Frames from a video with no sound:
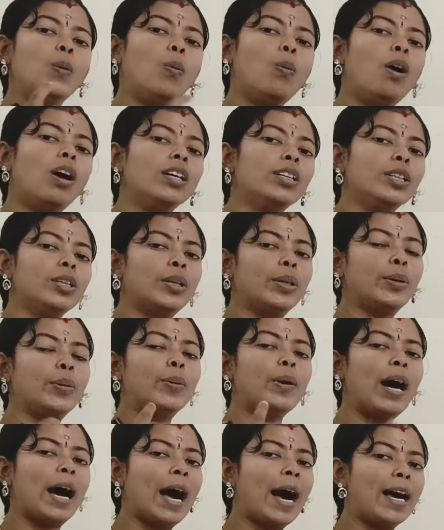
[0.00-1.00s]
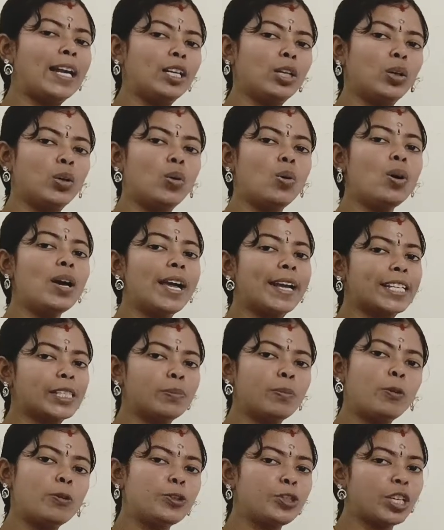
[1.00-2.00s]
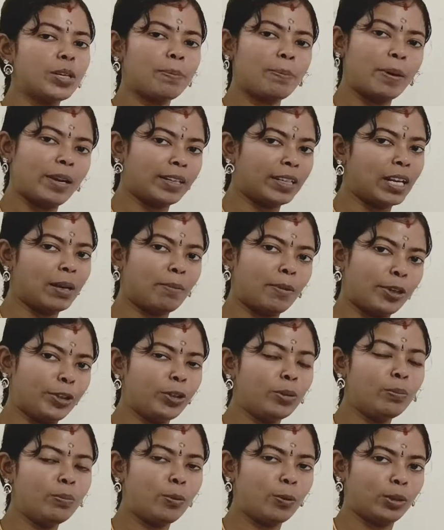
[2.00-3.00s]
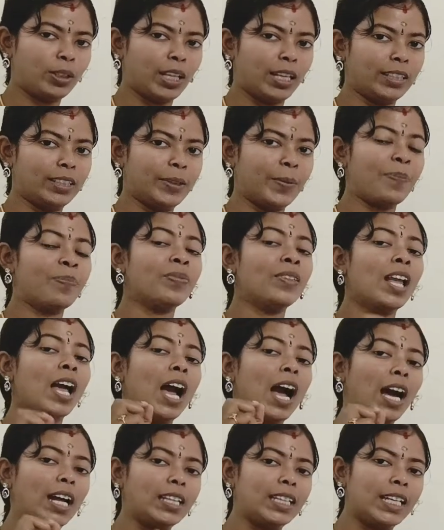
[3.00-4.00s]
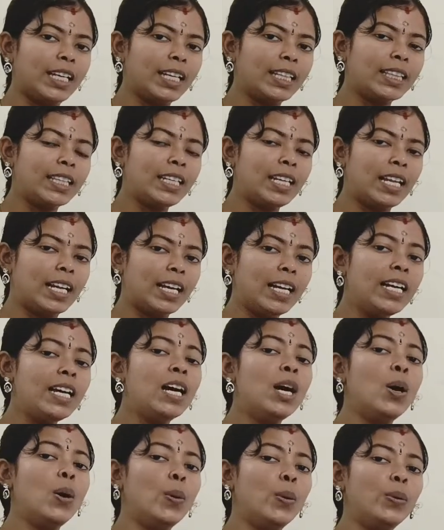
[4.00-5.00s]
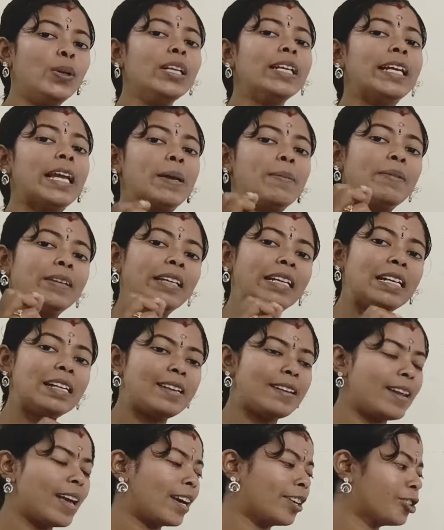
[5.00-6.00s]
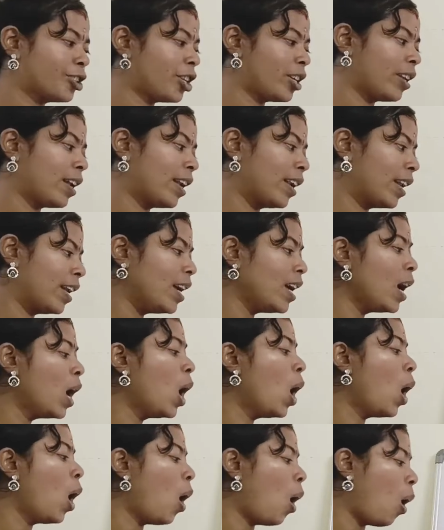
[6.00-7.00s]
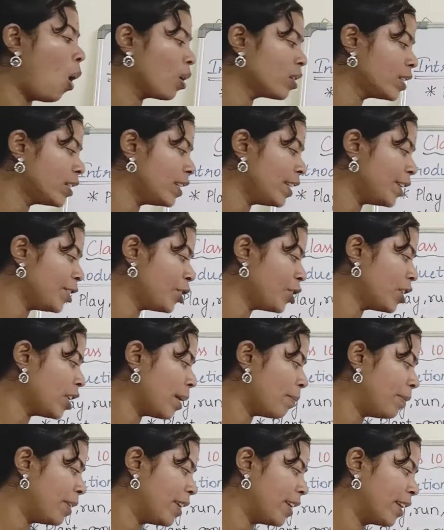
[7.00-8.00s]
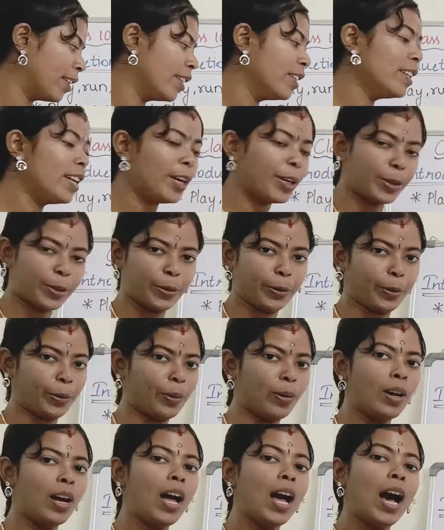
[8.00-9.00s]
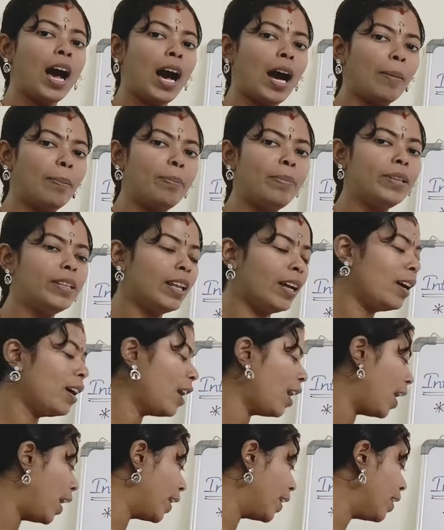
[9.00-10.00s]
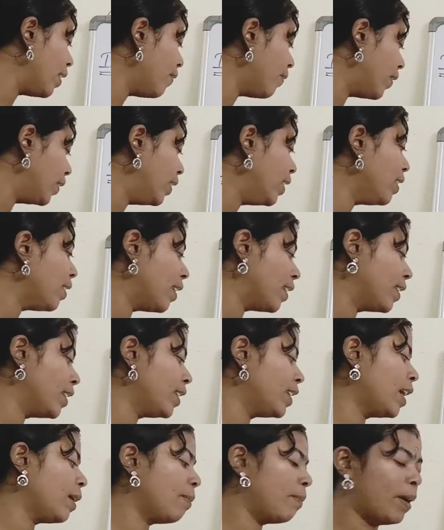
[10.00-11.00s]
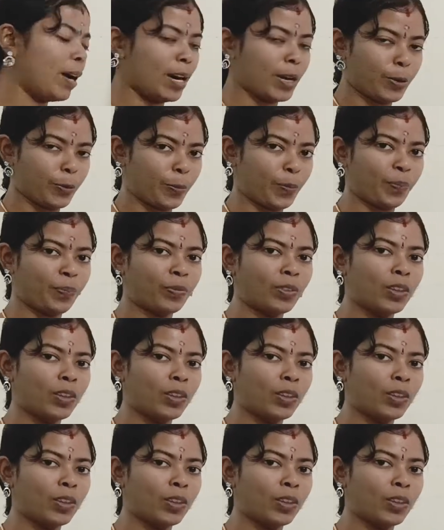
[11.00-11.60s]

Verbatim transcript: வாட்டருக்கோ ஏருக்கோ எக்ஸ்போஷர் பண்ணால் மட்டும் போதாது அந்த இடத்துல ஒரு கெமிக்கல் ரியாக்ஷனான ஆக்சிடேஷன் அப்படிங்கிறது நடக்கணும் அப்போ தான் அயன் வந்து ரஸ்ட்டாக மாறும்